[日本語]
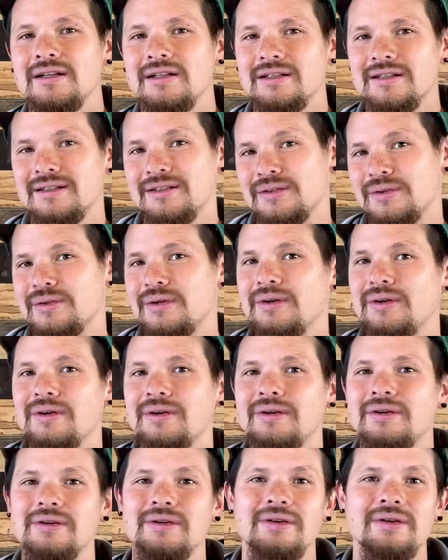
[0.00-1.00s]
そ
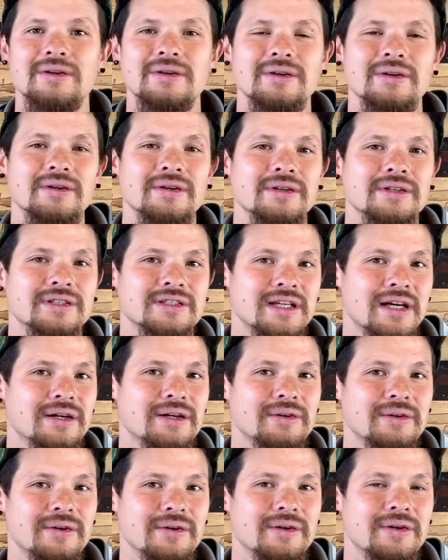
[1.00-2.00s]
の
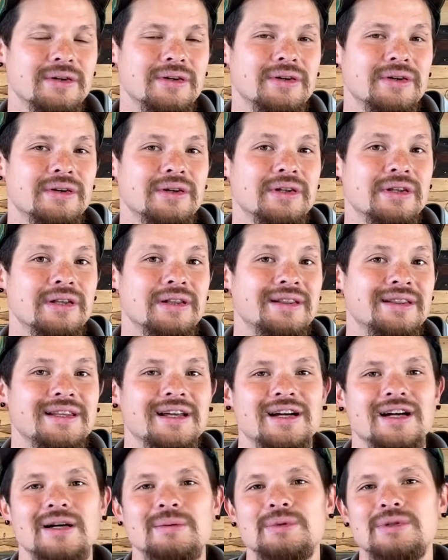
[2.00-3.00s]
サウロ
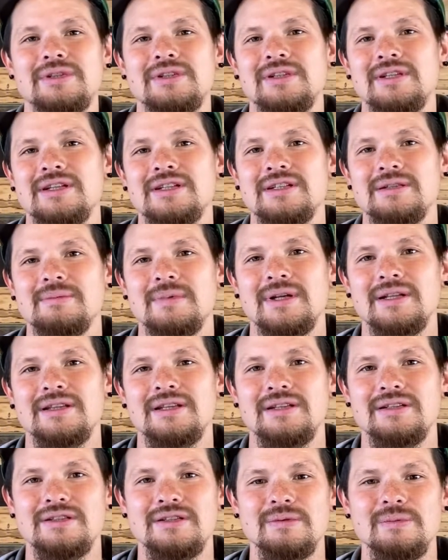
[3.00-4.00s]
高ぶってしまって
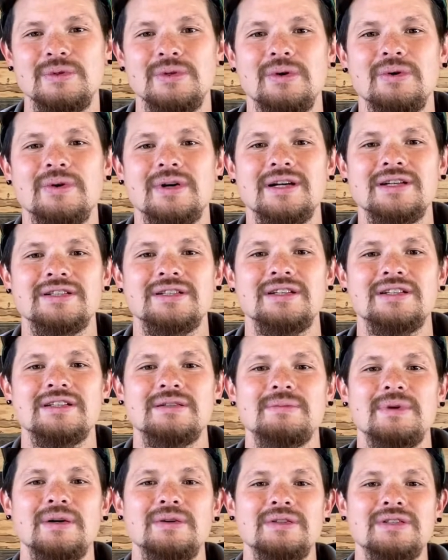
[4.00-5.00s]
罪を犯してし
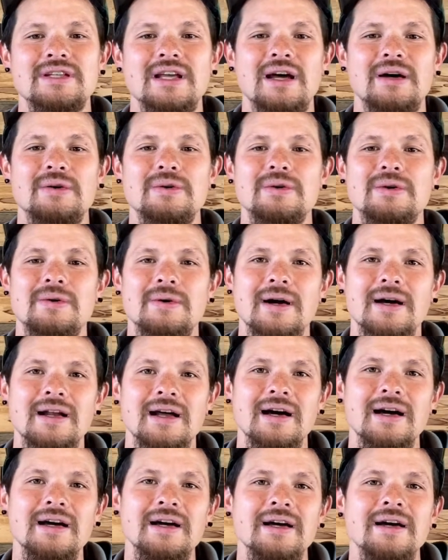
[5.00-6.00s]
まうサウロか
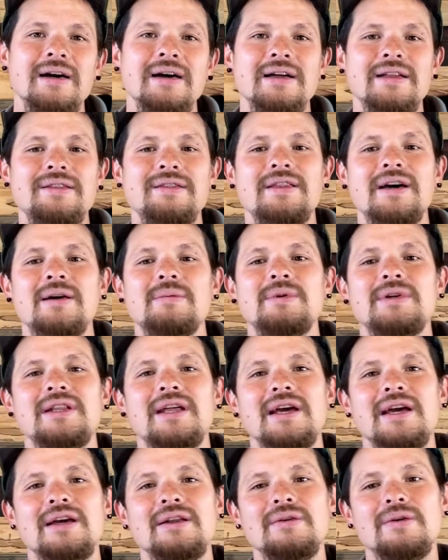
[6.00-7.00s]
ら
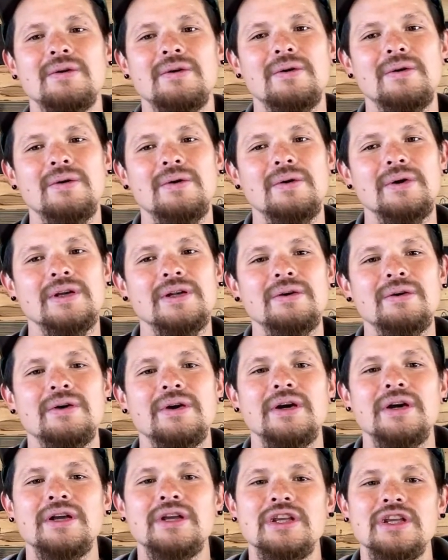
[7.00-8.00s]
ダビデへの王位の
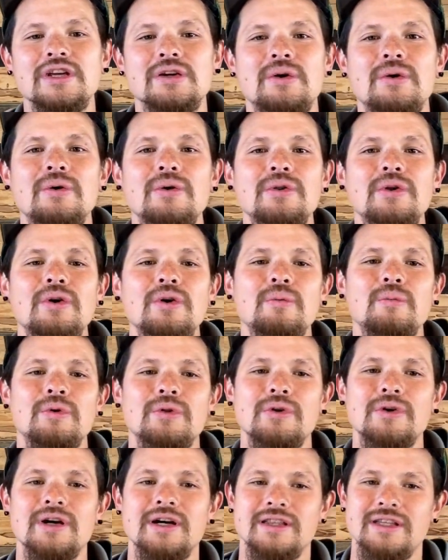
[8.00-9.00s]
移行の
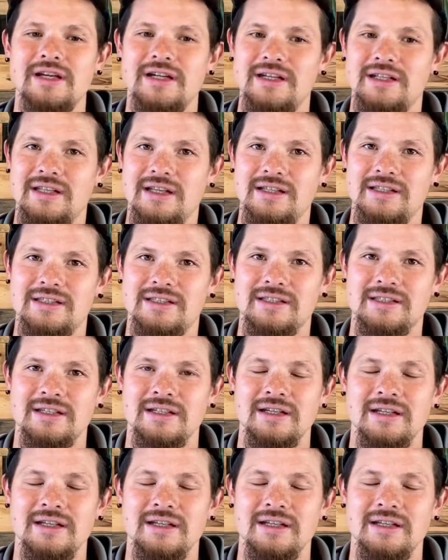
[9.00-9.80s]
物語です